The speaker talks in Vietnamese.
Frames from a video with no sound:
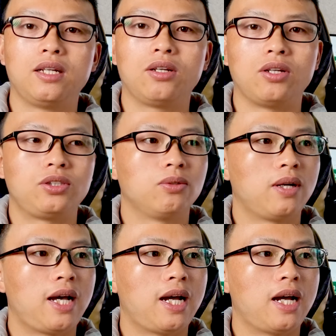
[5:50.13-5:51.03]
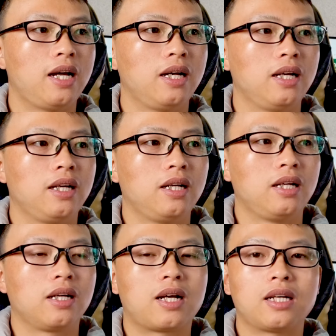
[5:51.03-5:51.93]
Nói chung là
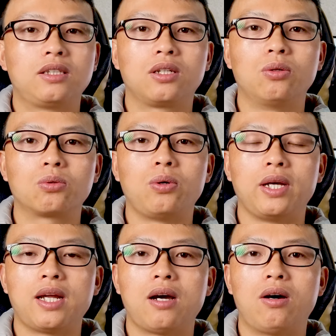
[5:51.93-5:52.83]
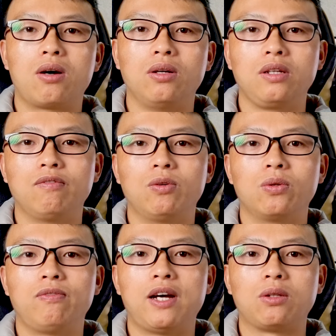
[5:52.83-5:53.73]
các chi cục thuế này họ có nhiệm vụ
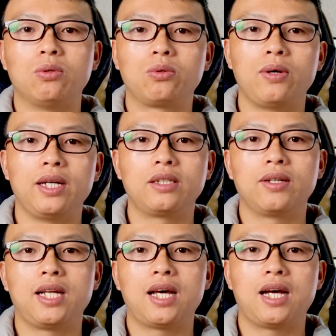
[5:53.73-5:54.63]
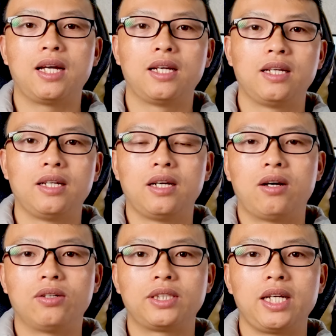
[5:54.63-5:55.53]
phải thu thuế, cho nên là
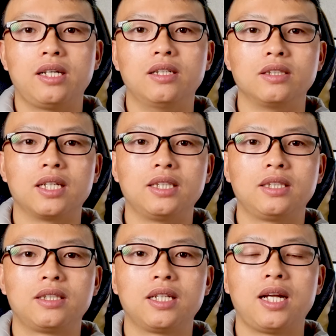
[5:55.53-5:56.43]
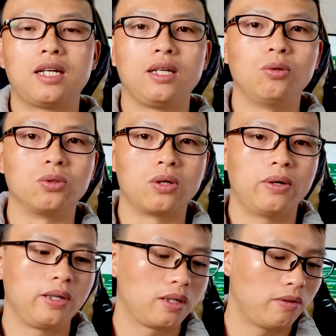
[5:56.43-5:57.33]
họ sẽ hướng dẫn rất là đầy đủ thôi,
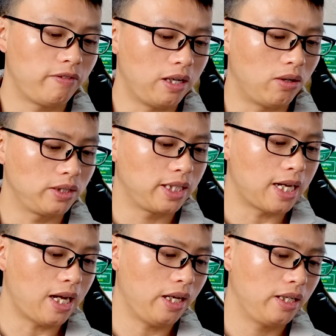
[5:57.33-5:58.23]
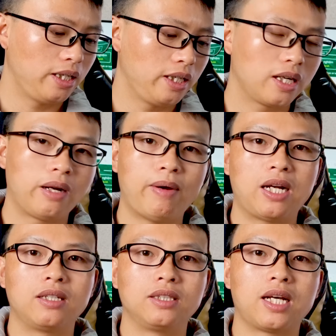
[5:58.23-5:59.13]
không phải lo gì cả. Các bạn
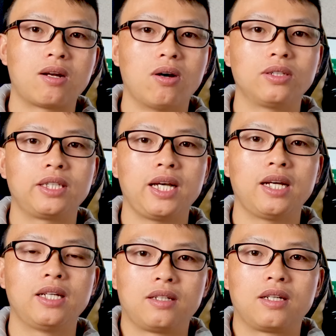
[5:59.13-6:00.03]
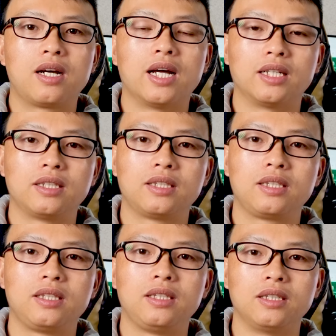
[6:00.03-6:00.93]
cứ ra đó sẽ cần
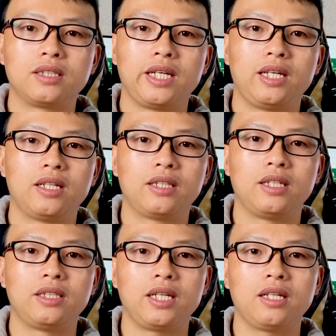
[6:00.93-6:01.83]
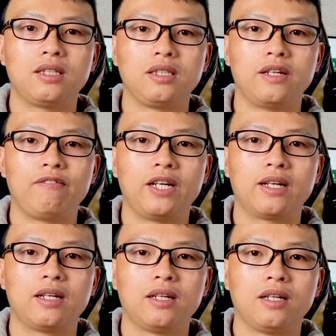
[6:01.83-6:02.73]
những gì thì sẽ được nhân viên
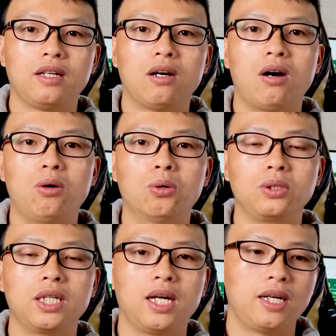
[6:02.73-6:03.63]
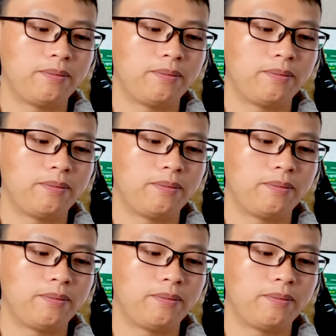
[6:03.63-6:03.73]
họ hỗ trợ.